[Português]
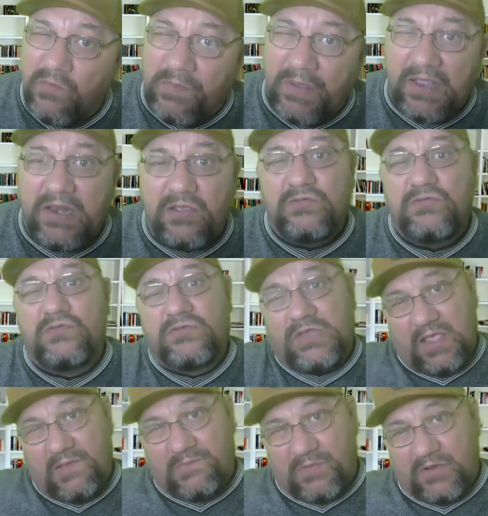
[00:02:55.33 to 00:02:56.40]
por um
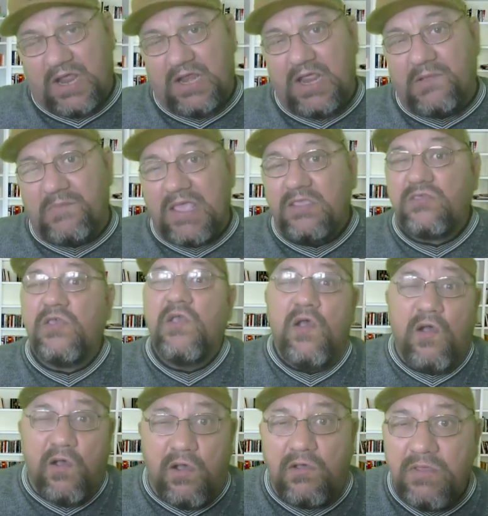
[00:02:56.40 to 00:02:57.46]
período,
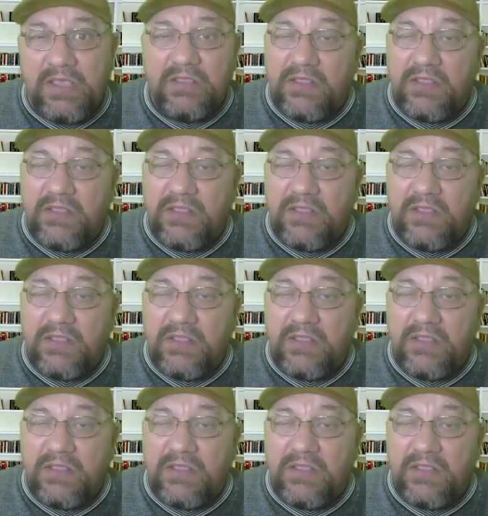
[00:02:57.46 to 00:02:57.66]
temporariamente,